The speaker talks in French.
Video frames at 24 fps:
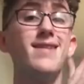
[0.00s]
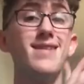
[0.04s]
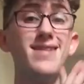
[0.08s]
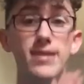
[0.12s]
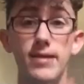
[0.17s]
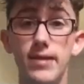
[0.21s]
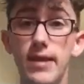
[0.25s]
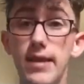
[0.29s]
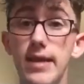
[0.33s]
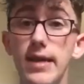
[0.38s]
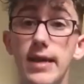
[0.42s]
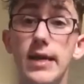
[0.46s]

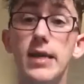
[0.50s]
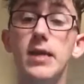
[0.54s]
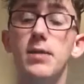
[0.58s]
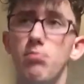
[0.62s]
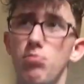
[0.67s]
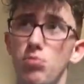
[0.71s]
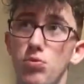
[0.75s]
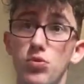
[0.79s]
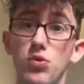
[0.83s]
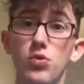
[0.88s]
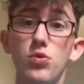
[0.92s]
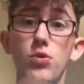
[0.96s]
d'Eric,
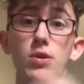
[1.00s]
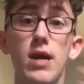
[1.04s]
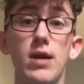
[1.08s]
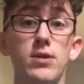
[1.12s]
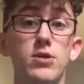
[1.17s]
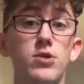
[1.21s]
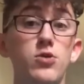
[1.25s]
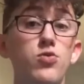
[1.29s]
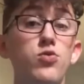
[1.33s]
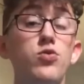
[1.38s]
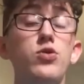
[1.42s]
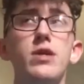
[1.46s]
puisqu'il y a un
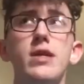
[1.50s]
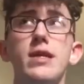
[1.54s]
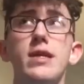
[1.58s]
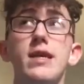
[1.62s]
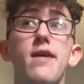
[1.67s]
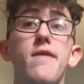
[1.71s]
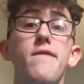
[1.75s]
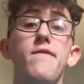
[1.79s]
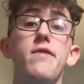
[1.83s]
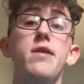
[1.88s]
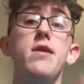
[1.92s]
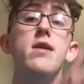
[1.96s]
sujet
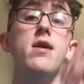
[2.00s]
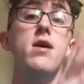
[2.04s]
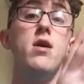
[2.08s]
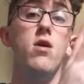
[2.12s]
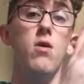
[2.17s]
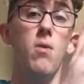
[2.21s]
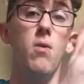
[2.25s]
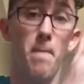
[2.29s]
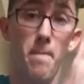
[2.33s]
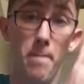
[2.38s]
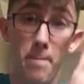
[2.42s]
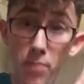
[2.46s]
qui a fait
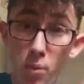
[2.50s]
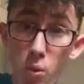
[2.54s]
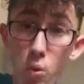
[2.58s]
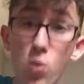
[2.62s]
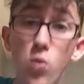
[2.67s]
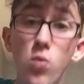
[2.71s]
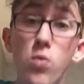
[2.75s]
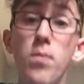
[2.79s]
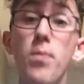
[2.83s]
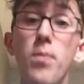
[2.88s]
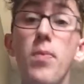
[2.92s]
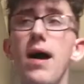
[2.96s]

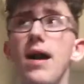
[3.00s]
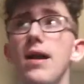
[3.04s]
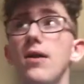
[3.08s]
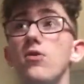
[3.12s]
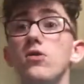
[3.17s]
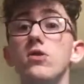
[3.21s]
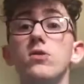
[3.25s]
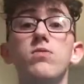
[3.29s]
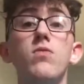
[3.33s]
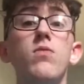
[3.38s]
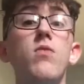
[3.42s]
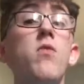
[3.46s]
beaucoup parler
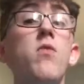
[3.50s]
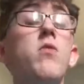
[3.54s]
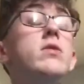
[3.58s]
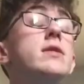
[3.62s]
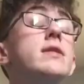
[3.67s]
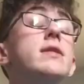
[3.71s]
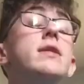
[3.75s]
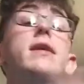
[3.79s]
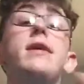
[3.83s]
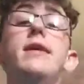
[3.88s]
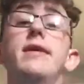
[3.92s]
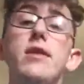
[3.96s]
en ce moment.
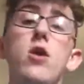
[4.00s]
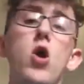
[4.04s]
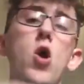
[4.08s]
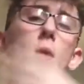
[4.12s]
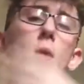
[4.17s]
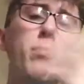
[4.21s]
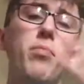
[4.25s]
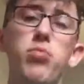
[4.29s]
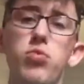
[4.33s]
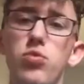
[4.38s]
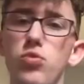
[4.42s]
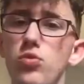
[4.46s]
C'est d'ailleurs
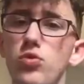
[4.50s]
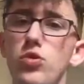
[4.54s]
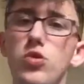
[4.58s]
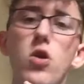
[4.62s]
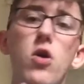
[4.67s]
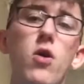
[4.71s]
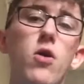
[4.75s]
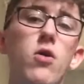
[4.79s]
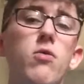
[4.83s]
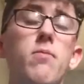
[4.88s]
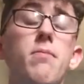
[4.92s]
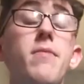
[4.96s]

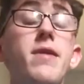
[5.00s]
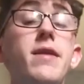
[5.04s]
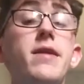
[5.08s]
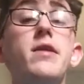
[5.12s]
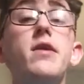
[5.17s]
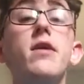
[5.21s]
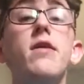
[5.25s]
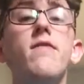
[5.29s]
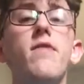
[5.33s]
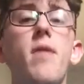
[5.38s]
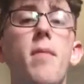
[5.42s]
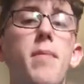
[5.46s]
plusieurs
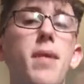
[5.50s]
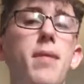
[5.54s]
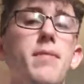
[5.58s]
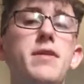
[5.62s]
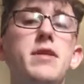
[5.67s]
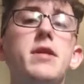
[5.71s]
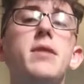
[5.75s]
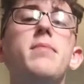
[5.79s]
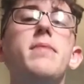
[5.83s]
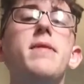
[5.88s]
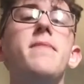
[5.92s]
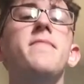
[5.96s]
médias, enfin pas
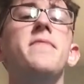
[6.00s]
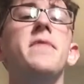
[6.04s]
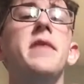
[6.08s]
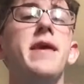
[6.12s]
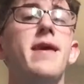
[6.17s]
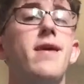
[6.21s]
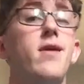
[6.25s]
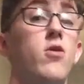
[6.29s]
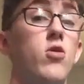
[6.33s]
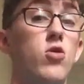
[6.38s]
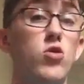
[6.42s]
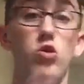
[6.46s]
médias, mais
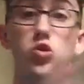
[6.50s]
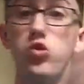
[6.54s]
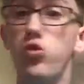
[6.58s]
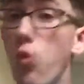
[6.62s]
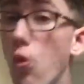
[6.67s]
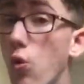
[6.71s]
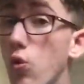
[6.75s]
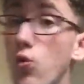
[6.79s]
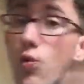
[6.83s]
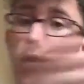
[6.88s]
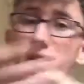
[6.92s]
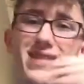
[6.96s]

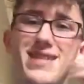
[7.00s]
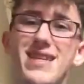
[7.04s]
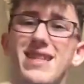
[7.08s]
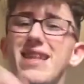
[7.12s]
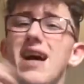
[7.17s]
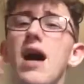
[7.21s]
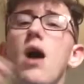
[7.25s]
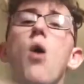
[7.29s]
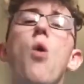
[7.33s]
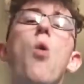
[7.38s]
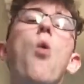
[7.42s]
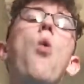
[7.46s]
journaux, etc.,
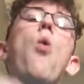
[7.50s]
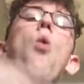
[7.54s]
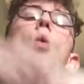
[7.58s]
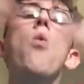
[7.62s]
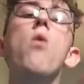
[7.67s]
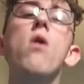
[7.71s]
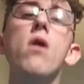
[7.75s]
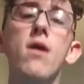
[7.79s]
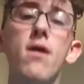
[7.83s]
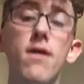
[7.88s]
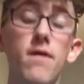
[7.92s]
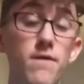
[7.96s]

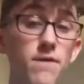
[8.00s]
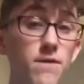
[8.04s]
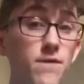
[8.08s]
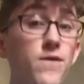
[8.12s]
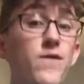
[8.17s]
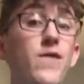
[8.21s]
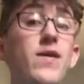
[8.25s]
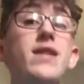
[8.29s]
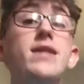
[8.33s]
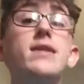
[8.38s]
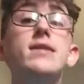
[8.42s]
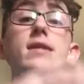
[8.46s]
ont
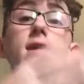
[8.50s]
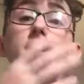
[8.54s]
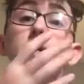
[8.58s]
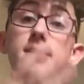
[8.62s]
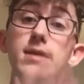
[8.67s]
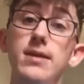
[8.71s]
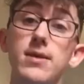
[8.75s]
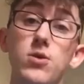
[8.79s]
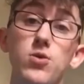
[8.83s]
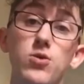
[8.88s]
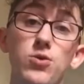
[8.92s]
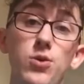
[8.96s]
fait des
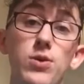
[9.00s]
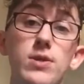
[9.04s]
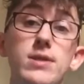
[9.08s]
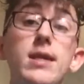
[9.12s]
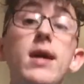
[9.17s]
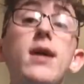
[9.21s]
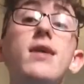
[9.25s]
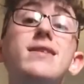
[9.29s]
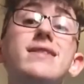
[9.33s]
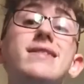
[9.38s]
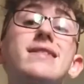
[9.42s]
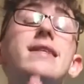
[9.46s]
articles sur
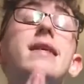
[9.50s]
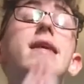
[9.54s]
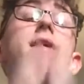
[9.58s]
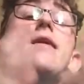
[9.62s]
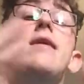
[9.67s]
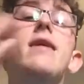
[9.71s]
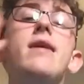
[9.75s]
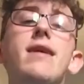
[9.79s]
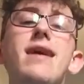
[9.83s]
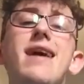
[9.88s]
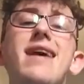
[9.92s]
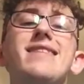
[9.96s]
ça.
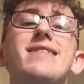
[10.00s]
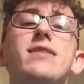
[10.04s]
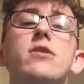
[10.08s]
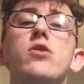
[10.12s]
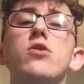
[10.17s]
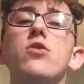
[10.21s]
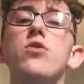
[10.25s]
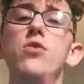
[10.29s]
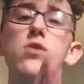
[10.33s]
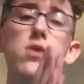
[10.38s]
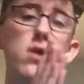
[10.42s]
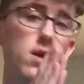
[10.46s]
C'est est-ce
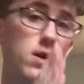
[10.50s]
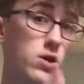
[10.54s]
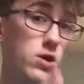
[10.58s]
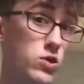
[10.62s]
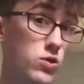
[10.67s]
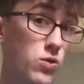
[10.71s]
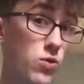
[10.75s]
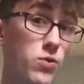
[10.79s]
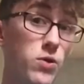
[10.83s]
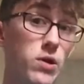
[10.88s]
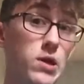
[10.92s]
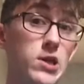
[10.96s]
que
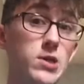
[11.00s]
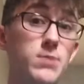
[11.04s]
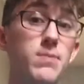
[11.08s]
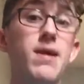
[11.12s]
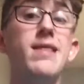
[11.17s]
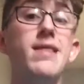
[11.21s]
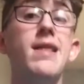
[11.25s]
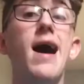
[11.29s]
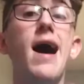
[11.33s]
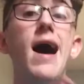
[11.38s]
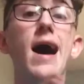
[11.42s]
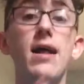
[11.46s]
Jean-Luc
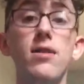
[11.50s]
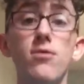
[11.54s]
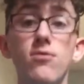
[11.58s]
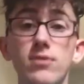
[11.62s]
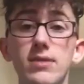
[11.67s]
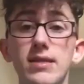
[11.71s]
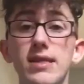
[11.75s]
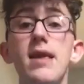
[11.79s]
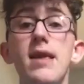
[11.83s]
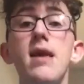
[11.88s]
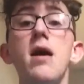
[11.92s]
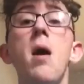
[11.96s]
Reichmann a
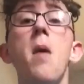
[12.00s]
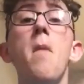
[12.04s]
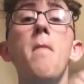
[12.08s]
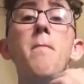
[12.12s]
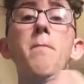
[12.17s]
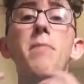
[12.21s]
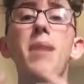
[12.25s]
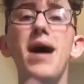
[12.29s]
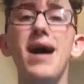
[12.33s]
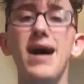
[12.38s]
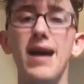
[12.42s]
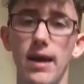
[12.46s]
annoncé
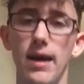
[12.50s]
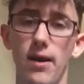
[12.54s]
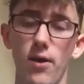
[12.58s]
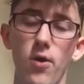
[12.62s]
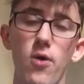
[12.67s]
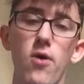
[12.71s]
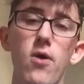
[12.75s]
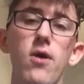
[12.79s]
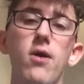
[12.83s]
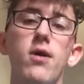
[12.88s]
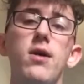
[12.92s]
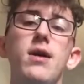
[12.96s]
par
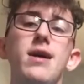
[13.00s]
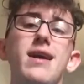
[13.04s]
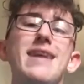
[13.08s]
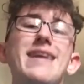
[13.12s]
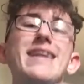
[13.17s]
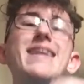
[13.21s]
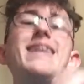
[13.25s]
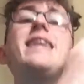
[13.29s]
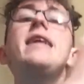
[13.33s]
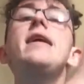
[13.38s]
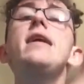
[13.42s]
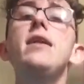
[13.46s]
erreur
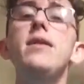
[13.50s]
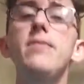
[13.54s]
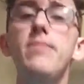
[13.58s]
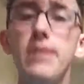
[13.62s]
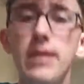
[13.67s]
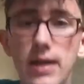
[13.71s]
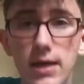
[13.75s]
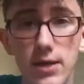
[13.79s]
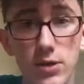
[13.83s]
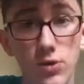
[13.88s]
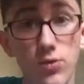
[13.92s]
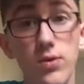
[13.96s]

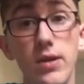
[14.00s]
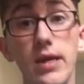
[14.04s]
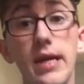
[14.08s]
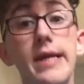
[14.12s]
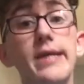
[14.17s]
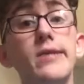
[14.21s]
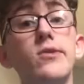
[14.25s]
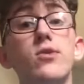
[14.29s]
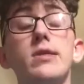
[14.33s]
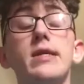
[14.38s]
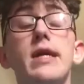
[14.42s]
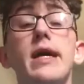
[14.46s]
l'élimination des
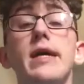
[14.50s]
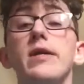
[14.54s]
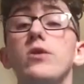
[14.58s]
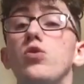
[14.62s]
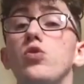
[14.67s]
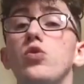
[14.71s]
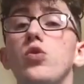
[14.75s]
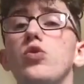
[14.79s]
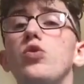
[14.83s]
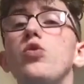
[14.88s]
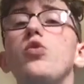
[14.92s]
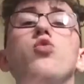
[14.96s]
risques sur ces réseaux
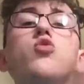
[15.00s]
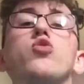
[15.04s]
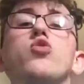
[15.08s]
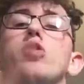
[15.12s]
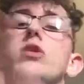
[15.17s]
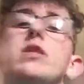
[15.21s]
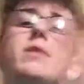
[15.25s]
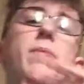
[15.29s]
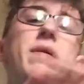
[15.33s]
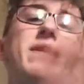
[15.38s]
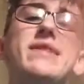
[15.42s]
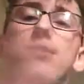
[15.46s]
sociaux. Donc je
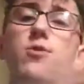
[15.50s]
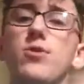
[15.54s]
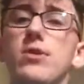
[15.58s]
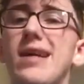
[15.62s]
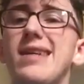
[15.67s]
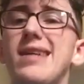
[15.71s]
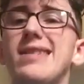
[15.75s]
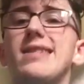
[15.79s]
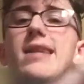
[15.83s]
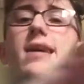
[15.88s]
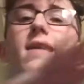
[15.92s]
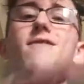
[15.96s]
ne sais pas si ce
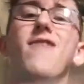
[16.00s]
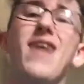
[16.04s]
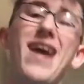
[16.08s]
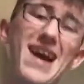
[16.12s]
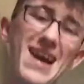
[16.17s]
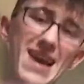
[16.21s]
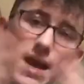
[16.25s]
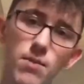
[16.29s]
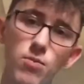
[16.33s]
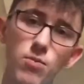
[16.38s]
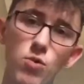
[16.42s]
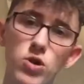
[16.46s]
sera ça
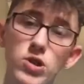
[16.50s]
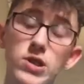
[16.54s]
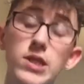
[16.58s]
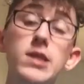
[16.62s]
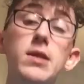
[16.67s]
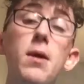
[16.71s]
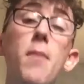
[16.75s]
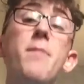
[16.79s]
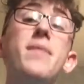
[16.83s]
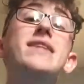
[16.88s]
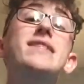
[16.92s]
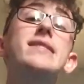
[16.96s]
réellement le
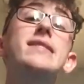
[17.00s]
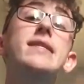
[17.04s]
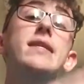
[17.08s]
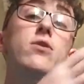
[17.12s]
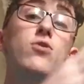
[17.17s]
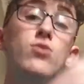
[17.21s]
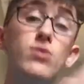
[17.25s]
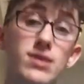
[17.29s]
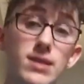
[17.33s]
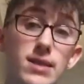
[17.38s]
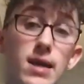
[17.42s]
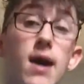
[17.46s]
titre, mais c'est
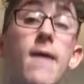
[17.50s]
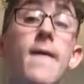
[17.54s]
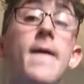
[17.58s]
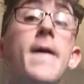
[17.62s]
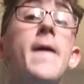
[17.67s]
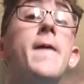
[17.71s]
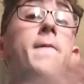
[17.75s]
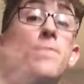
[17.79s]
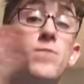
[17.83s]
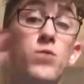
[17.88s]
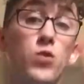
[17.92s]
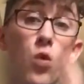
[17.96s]
de ça
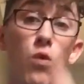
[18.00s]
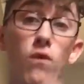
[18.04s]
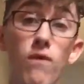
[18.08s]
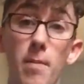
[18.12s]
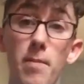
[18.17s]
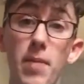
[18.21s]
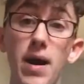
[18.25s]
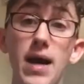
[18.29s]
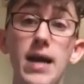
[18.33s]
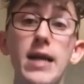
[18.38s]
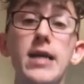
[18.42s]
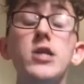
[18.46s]
dont on va
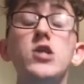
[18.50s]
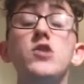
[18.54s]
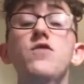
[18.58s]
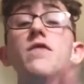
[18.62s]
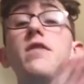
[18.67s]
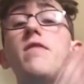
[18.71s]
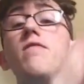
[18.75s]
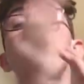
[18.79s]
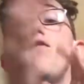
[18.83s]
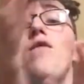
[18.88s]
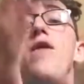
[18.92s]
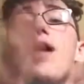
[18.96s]
parler. Je
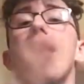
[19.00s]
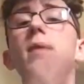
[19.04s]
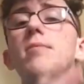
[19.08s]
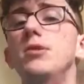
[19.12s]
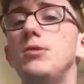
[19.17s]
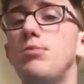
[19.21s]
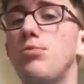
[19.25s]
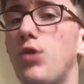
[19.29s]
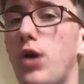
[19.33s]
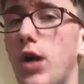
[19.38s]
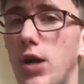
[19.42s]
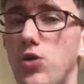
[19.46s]
vais vous faire un
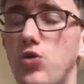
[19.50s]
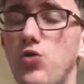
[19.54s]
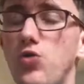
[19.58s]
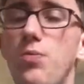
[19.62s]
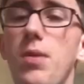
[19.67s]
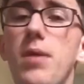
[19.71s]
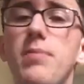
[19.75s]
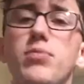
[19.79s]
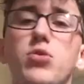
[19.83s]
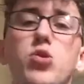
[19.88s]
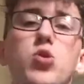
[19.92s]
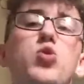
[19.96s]
petit peu un
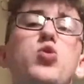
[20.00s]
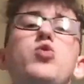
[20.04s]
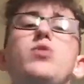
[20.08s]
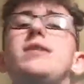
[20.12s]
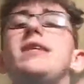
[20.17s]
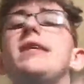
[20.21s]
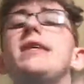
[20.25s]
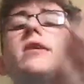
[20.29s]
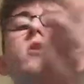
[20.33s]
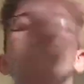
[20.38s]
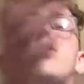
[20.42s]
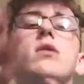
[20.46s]
résumé, puisque je
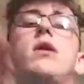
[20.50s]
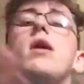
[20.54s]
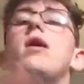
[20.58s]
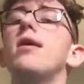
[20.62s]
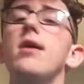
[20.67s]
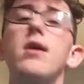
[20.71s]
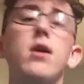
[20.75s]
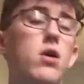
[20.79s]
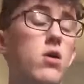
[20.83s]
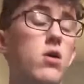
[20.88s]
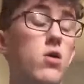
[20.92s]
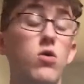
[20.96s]
sais qu'il y en a
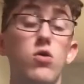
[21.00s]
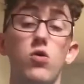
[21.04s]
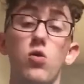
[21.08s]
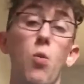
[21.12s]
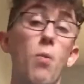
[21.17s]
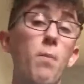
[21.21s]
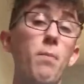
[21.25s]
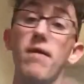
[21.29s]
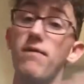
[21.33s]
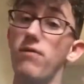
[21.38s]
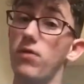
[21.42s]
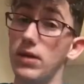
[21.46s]
euh, qui
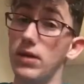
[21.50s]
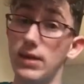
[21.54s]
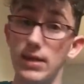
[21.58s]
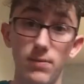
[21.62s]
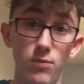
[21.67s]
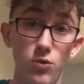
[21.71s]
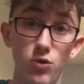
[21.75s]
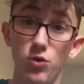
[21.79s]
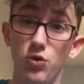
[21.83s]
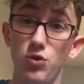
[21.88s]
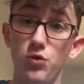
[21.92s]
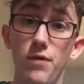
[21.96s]
n'ont pas
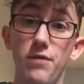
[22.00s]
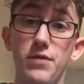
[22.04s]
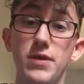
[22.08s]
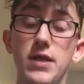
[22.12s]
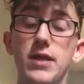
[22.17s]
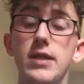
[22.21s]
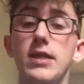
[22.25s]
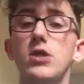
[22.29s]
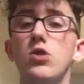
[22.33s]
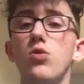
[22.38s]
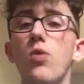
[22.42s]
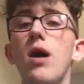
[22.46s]
forcément dû suivre
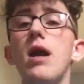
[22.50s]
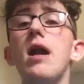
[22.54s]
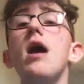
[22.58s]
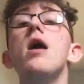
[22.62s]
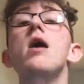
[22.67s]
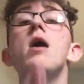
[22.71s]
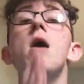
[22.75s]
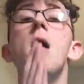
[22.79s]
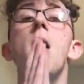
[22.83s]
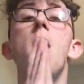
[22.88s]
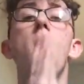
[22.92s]
cette histoire-là.